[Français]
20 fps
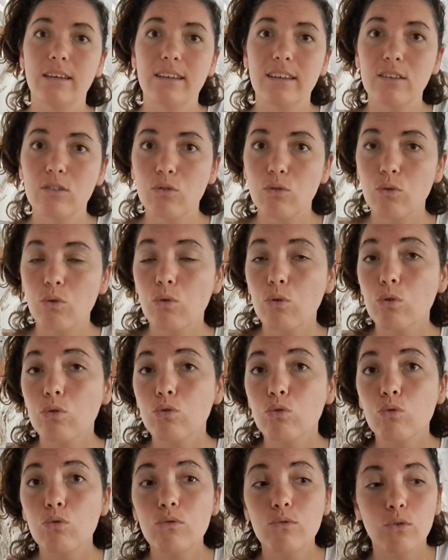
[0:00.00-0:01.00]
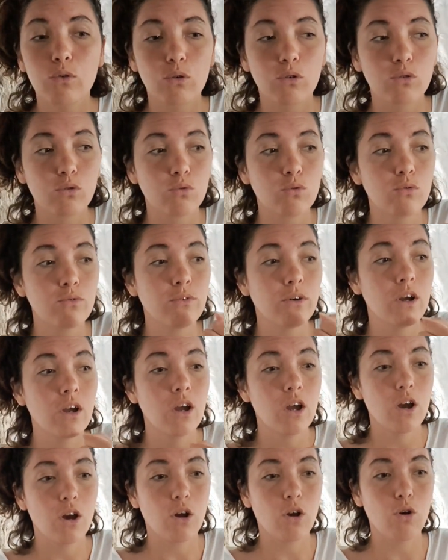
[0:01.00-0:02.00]
qu'est-ce qu'on retrouve On retrouve, on retrouve
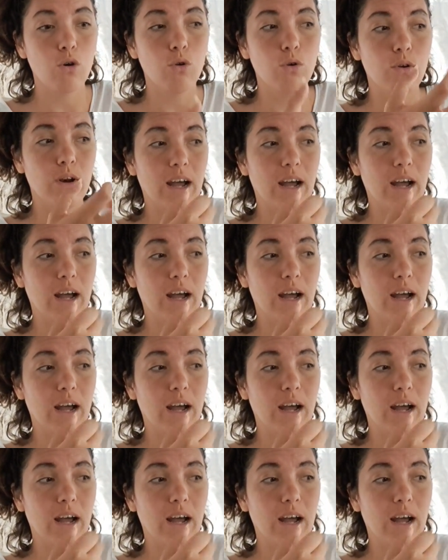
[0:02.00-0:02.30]
le,